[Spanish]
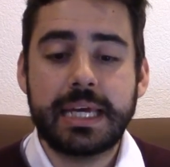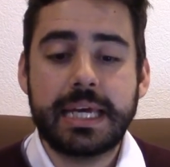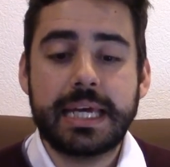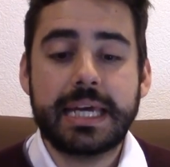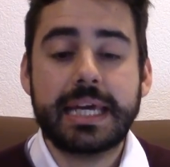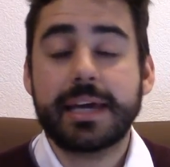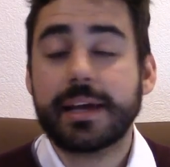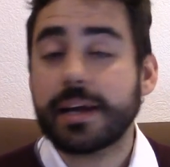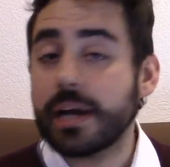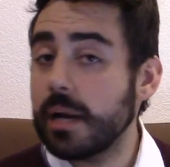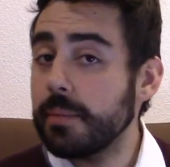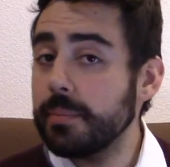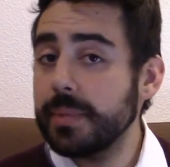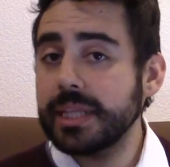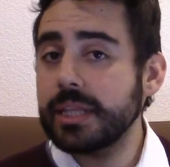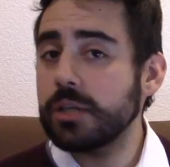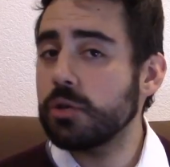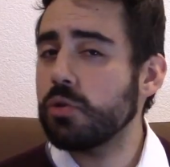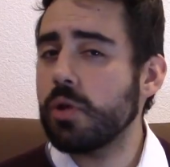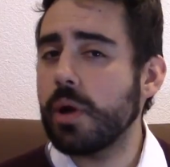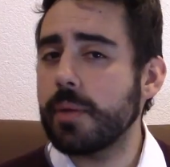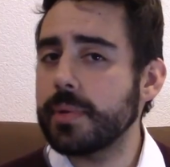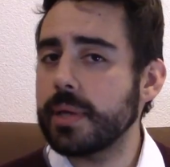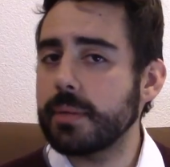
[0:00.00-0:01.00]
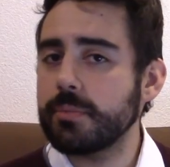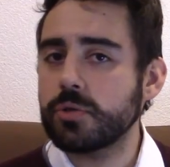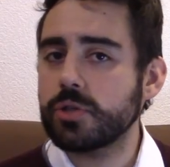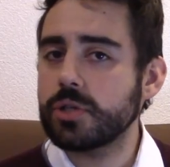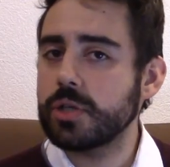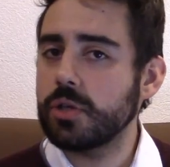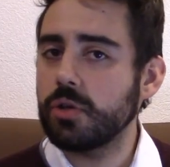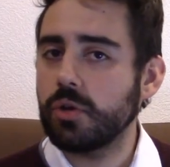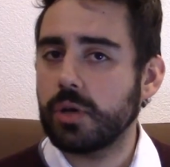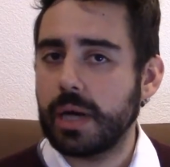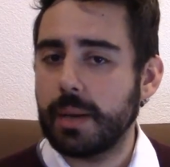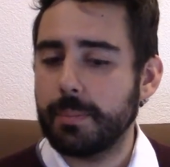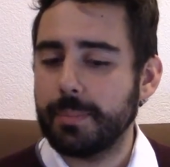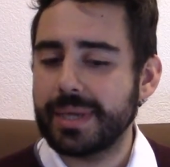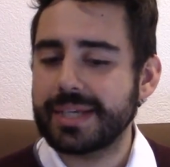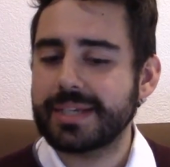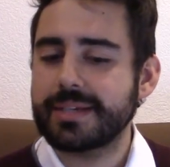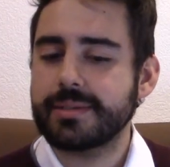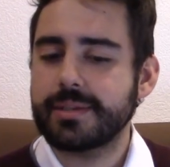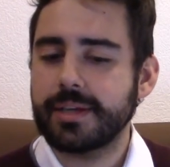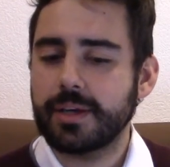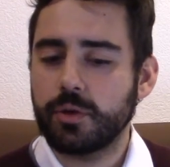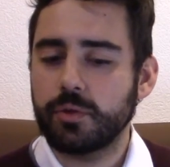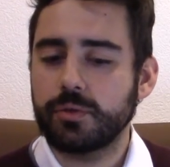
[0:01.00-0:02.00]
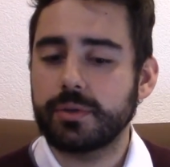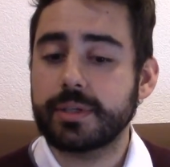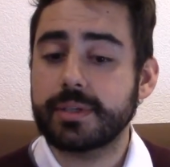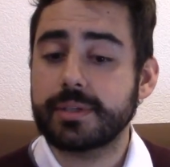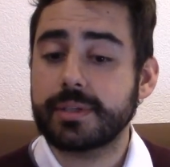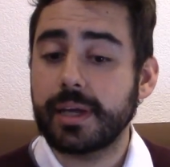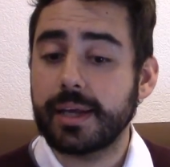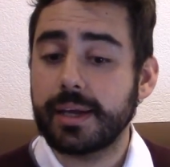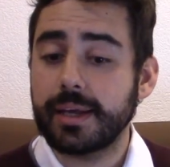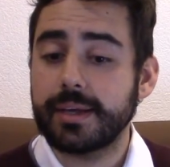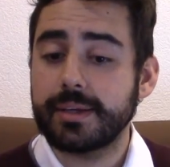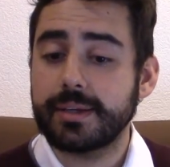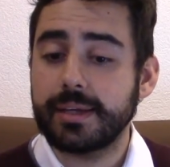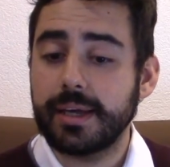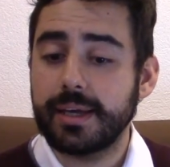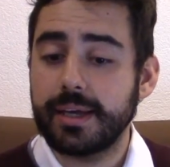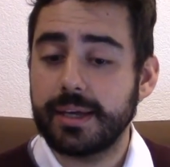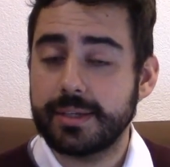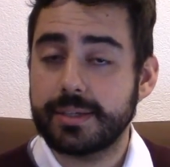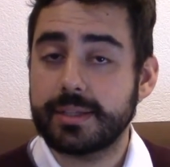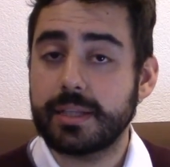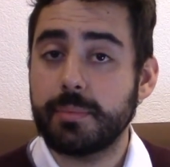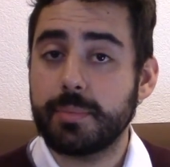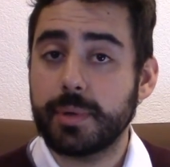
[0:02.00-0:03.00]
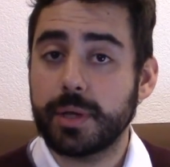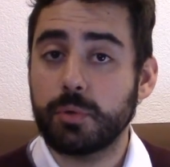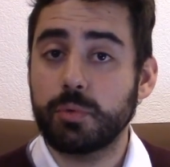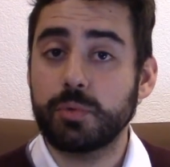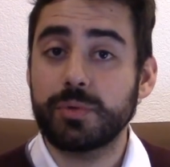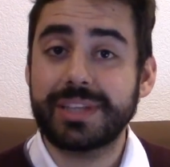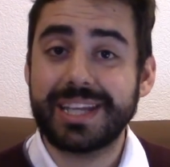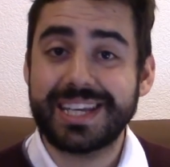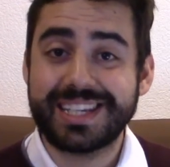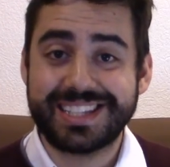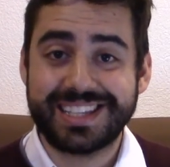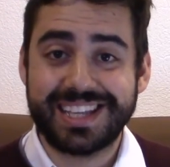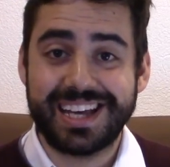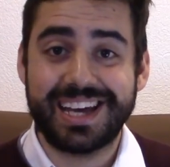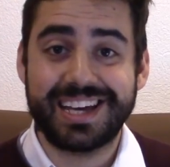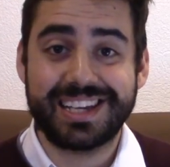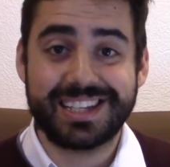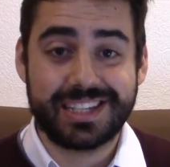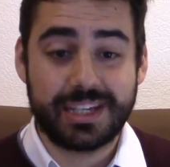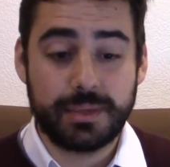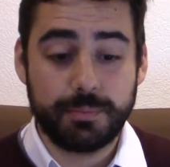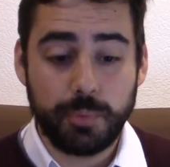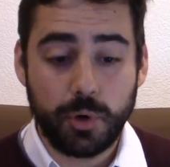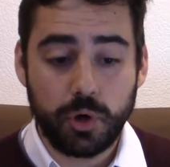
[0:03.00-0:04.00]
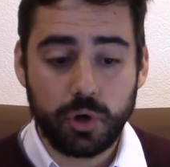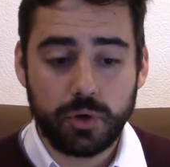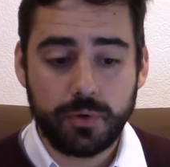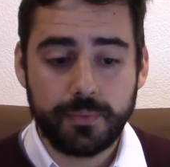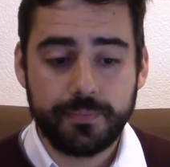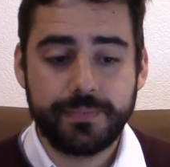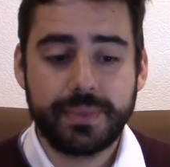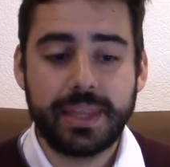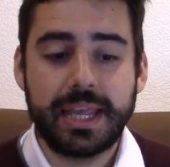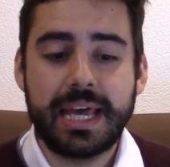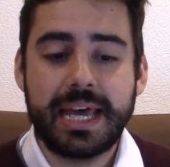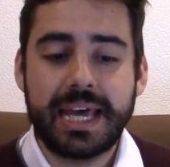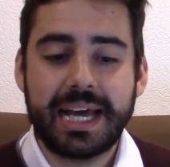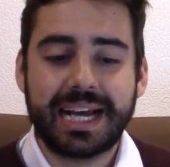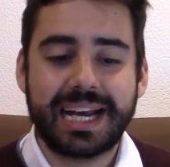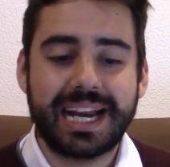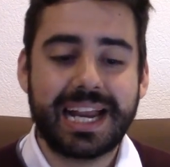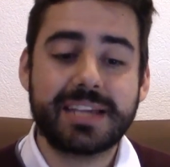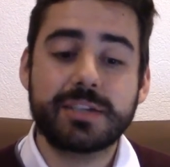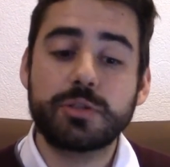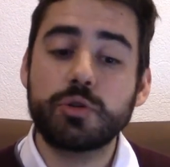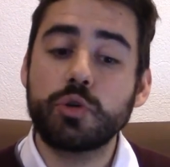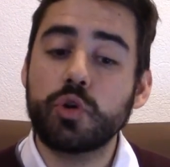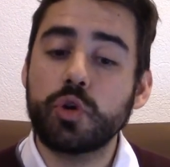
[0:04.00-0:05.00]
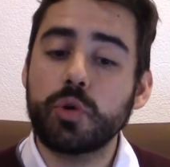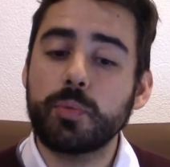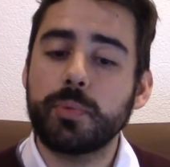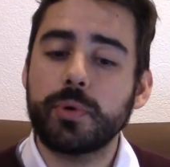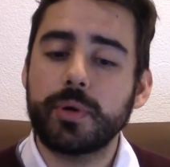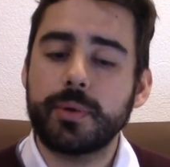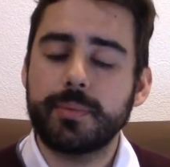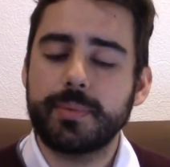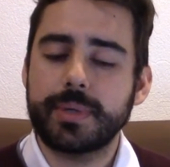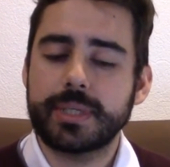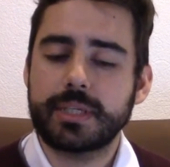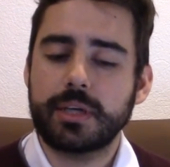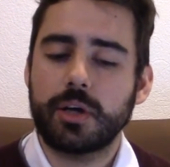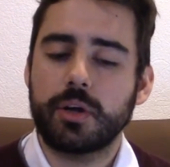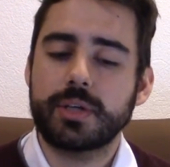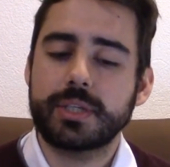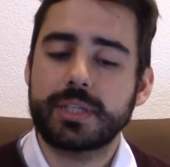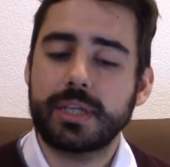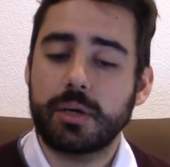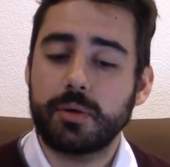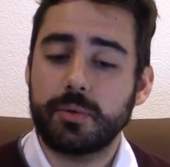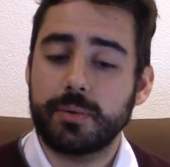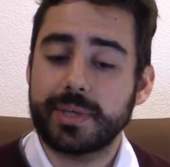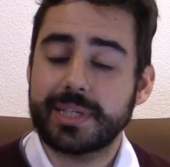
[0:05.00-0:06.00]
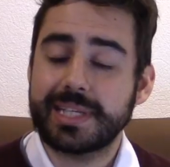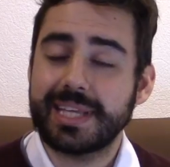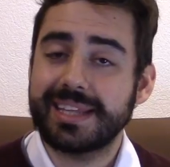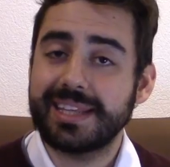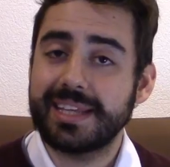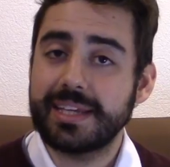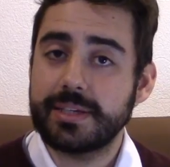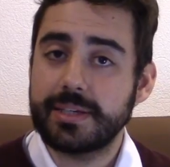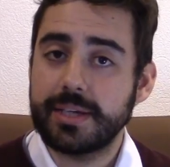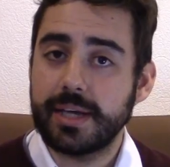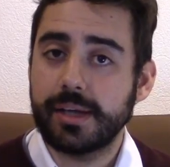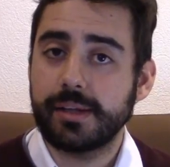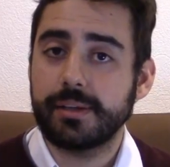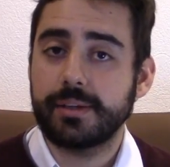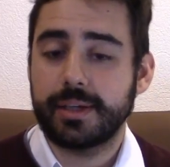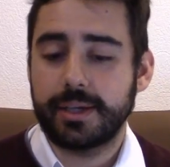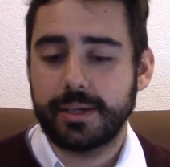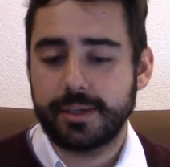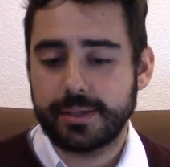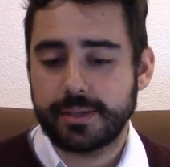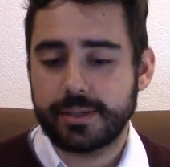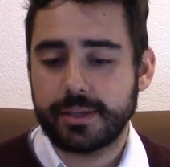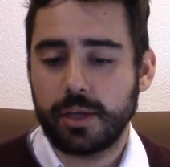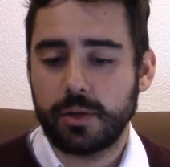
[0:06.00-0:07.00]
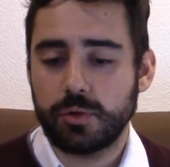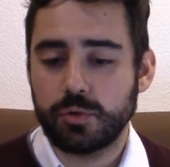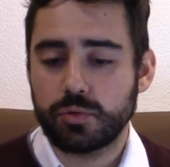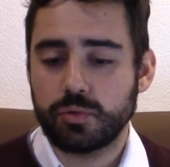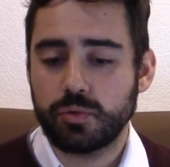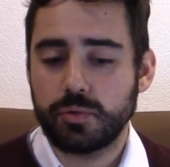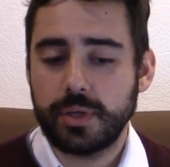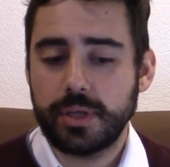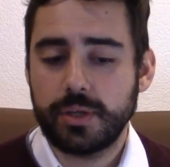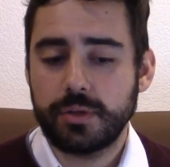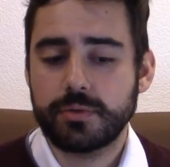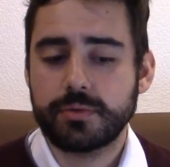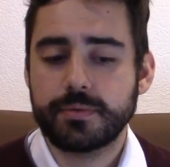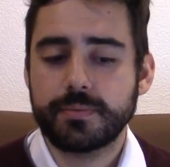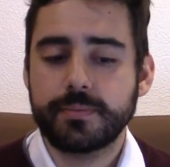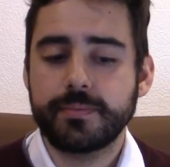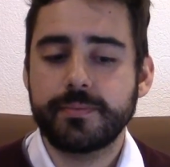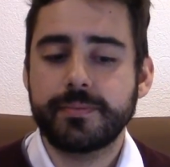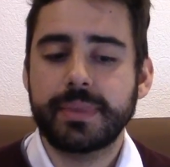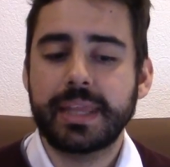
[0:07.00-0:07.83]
y realmente no habíamos sido capaces de contestar a esta pregunta hasta hace poco, gracias a un grupo de investigadores de la Universidad de Yale en Estados Unidos.